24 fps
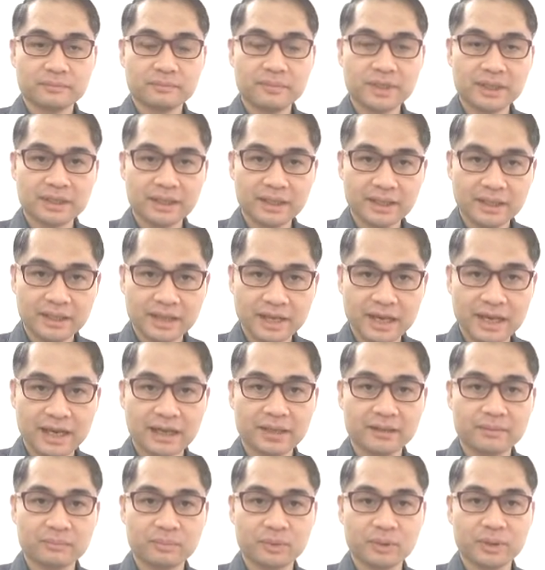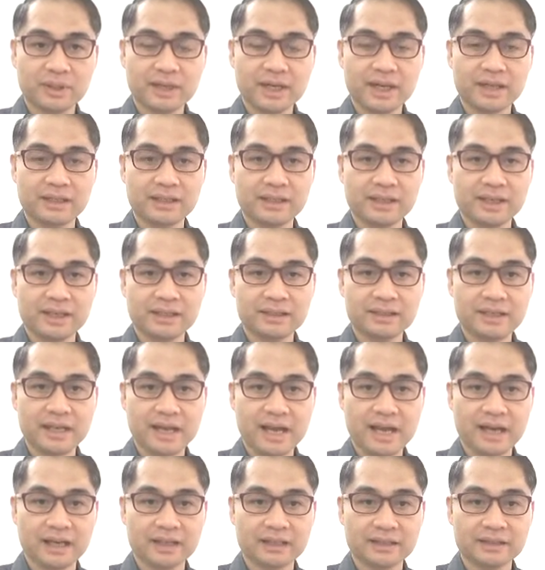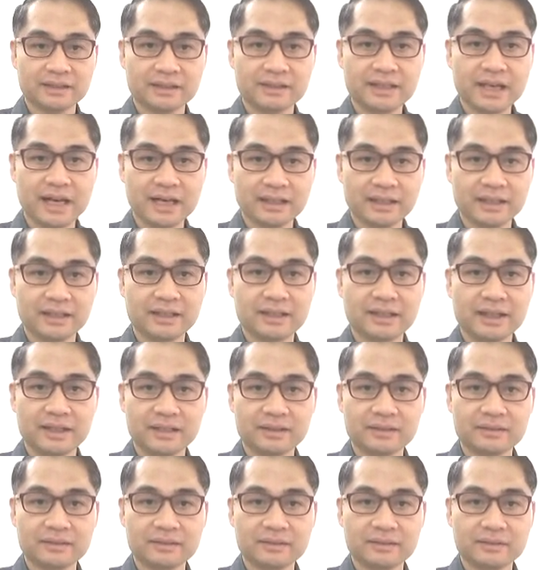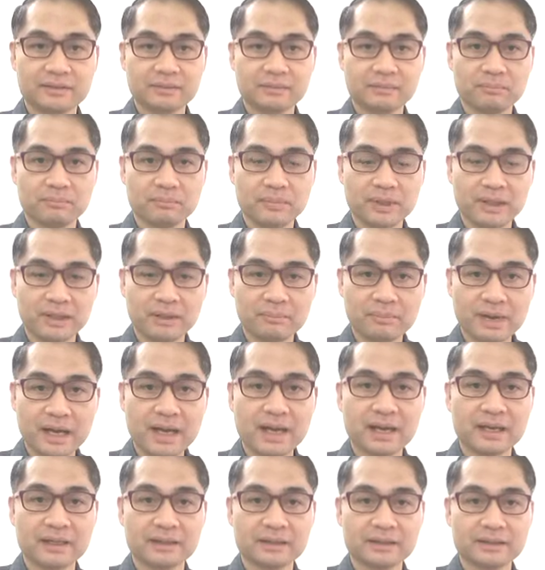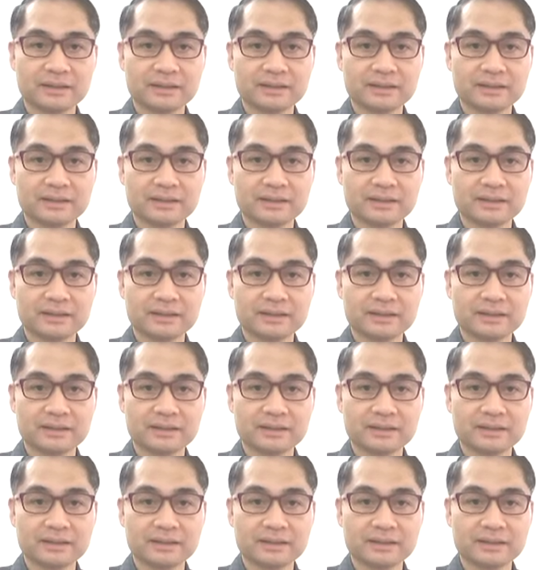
เมื่อกินนานผลข้างเคียงจากยากินนั้นมีมาก